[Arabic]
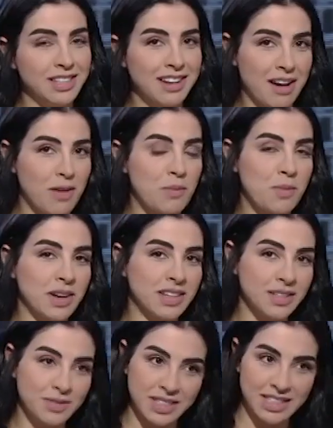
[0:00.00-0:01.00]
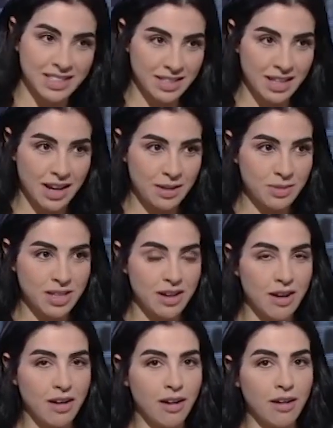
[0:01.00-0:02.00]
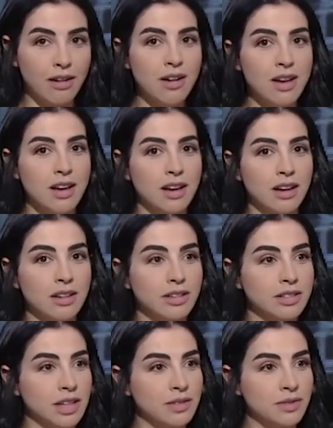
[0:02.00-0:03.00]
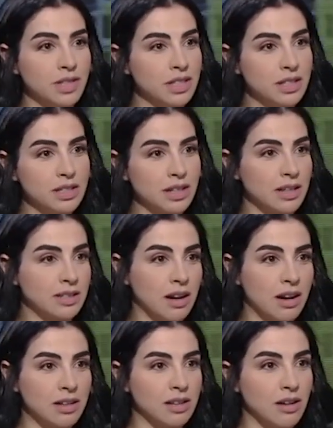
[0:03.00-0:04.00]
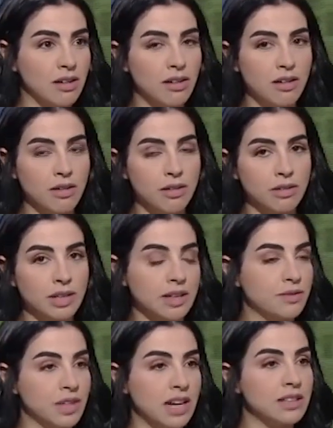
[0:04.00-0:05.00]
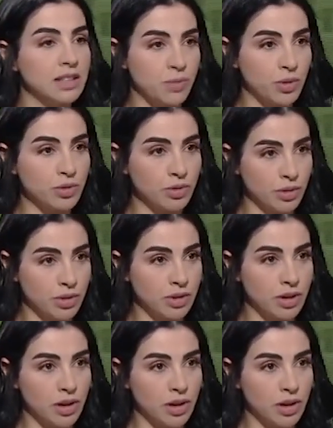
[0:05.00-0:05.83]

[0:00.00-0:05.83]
لا ما كان في كثير دعم صراحه كان في كذا حدا كان في عندي سبونسور